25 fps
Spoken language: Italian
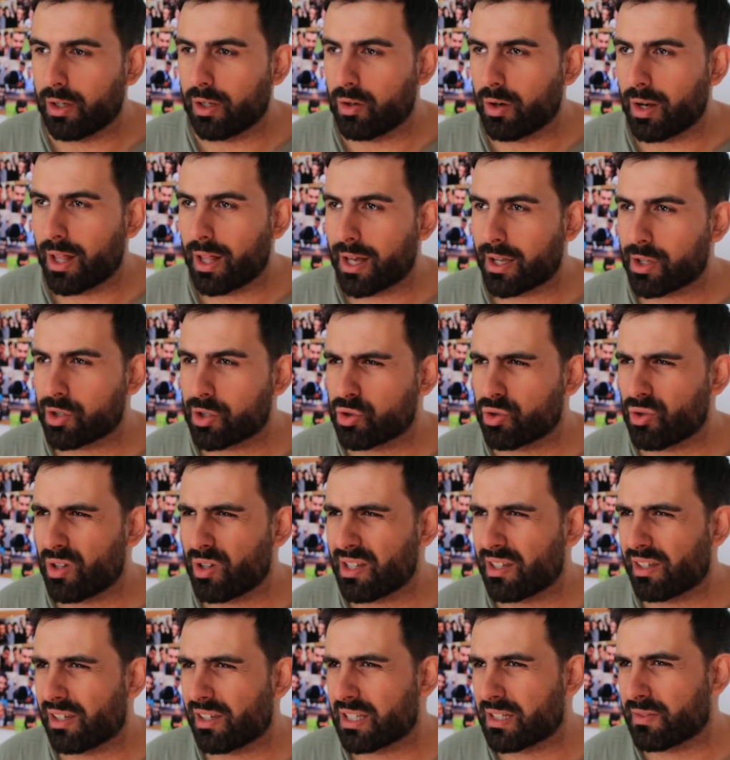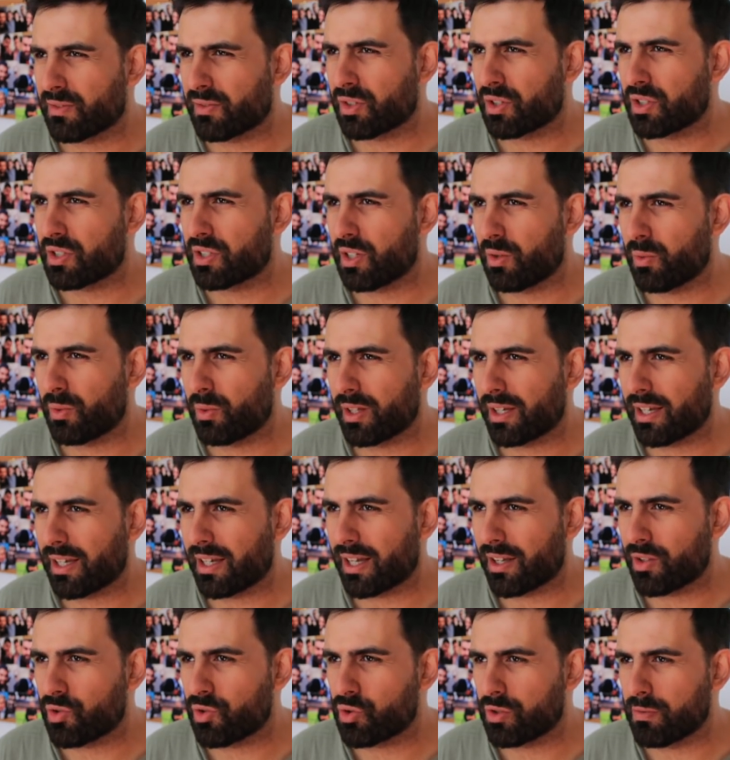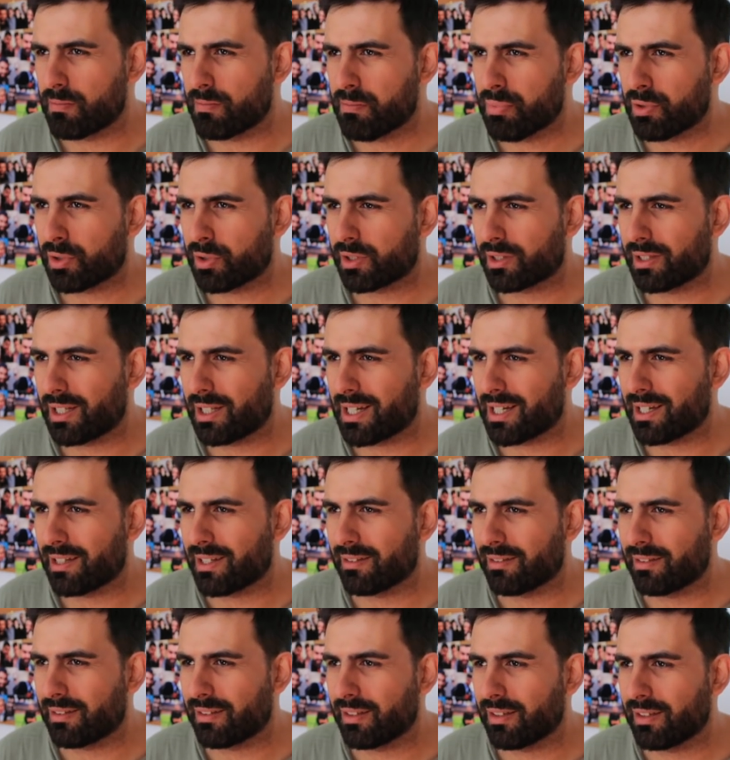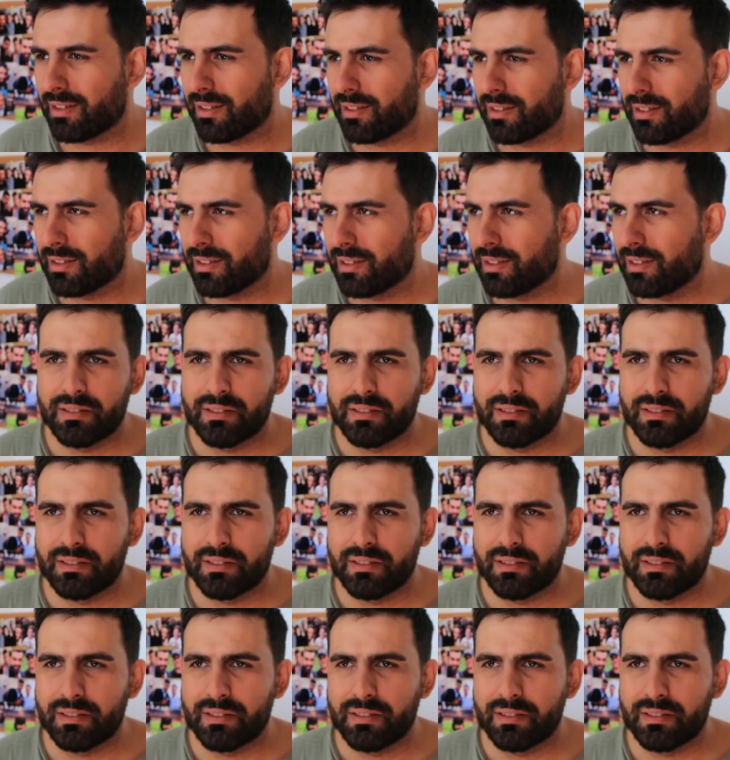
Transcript: lo lascio anche se forse ha un ingaggio importante